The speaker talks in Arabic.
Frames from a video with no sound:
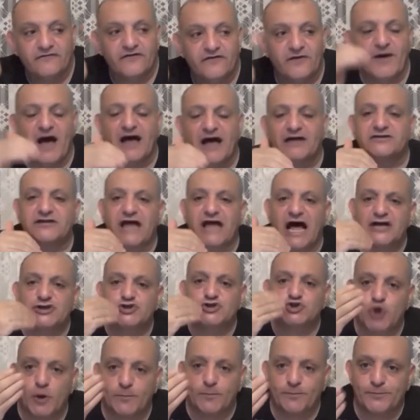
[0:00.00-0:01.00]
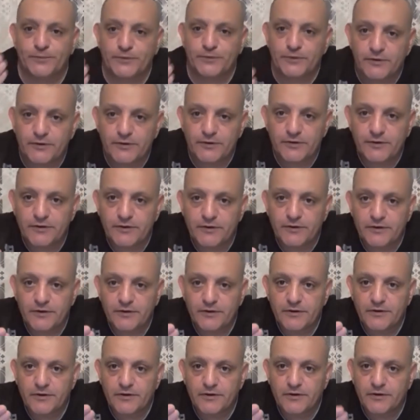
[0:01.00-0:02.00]
فبقى التعصب
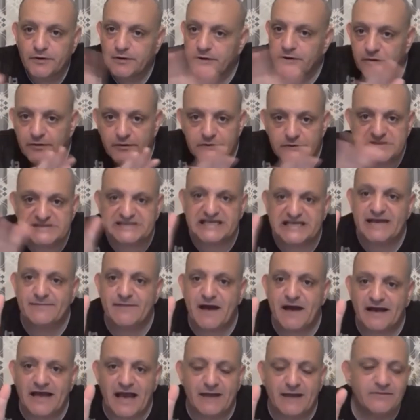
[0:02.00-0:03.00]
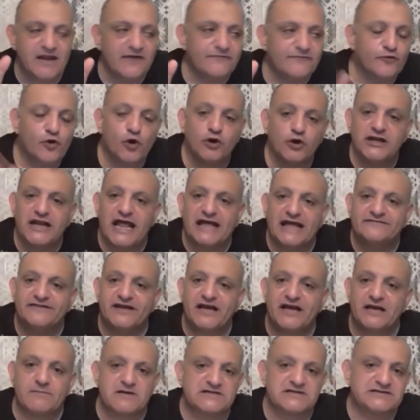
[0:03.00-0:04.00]
سيمه كامله في كل
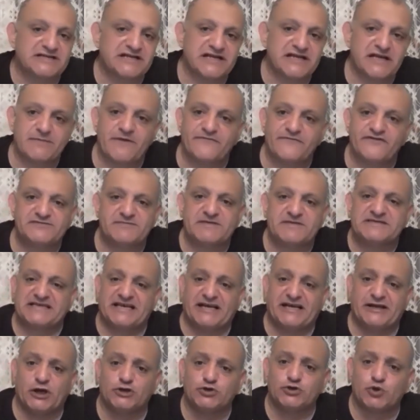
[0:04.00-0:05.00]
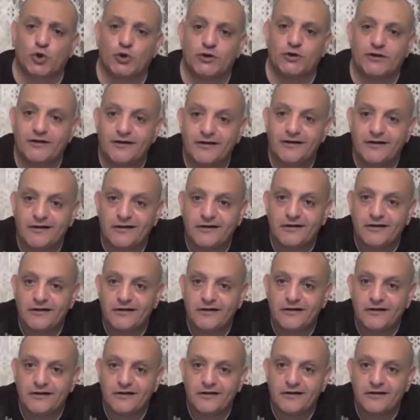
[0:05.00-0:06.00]
الانديه المصريه مفيش مسيحي يدخل
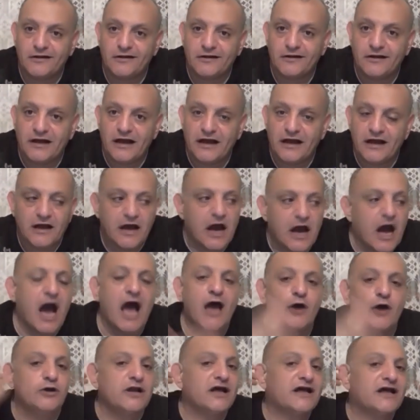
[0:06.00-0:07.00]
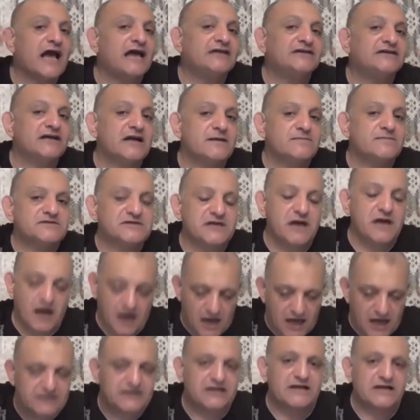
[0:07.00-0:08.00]
اه هيقول لك هاني رمزي اه
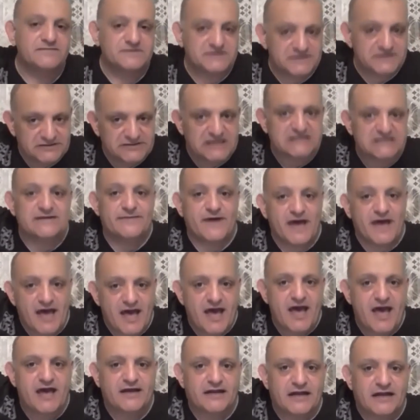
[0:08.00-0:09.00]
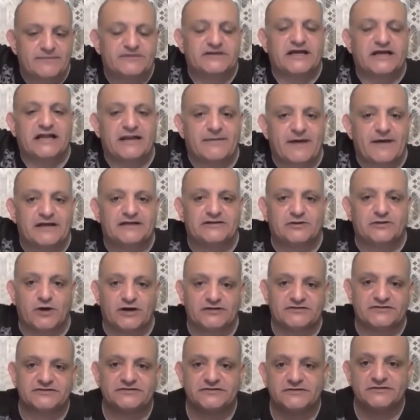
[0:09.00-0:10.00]
هاني رمزي ده زمان انا بتكلم على
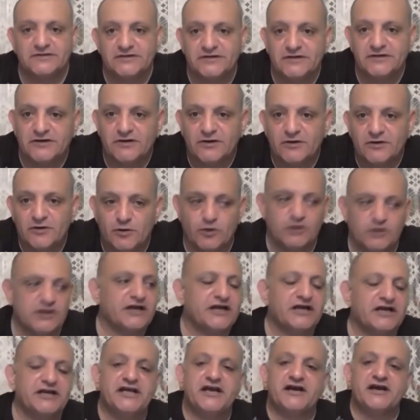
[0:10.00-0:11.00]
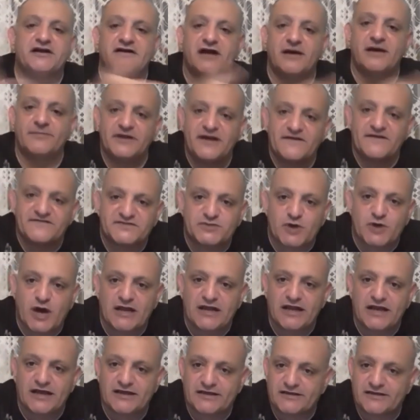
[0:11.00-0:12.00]
دلوقتي يقول لك ان اكرامي نفسه
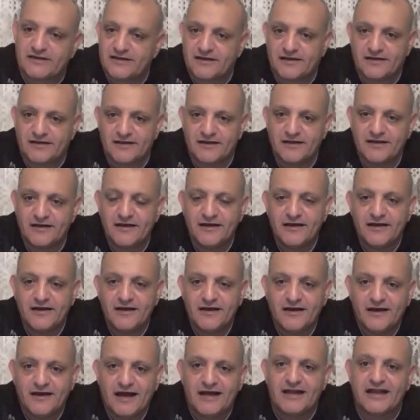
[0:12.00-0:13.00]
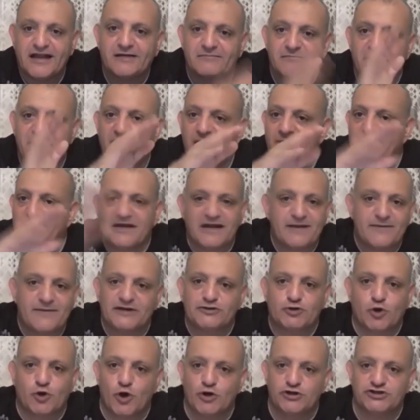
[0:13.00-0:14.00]
قال لك قال لك ما مينا ما
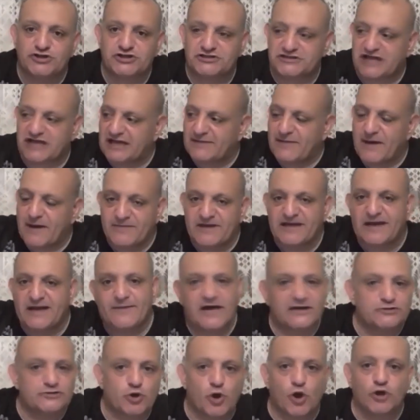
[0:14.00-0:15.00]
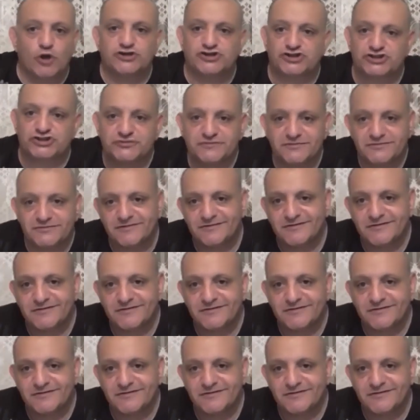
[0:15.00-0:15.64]
يدخلش طالما مينا ما يدخلش